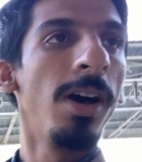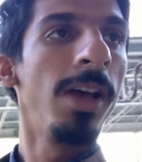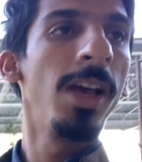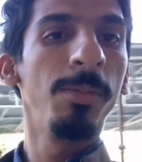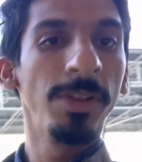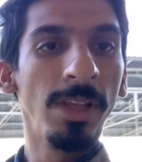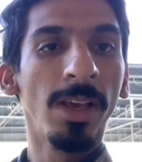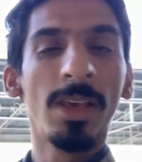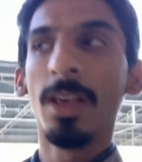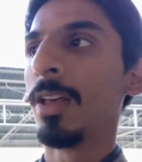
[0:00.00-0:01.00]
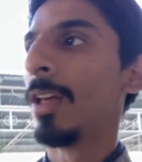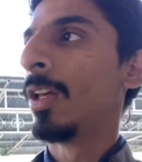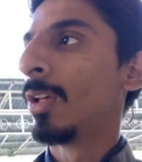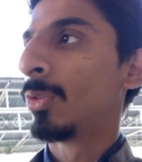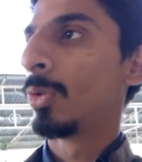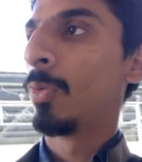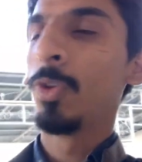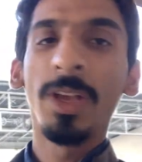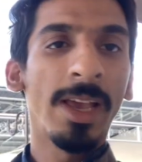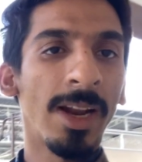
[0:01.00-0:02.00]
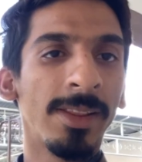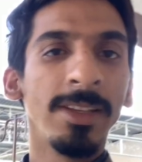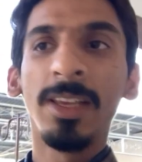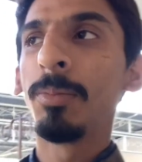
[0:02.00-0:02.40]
आया हमें देख के तो वो ये कह रहा था कि ये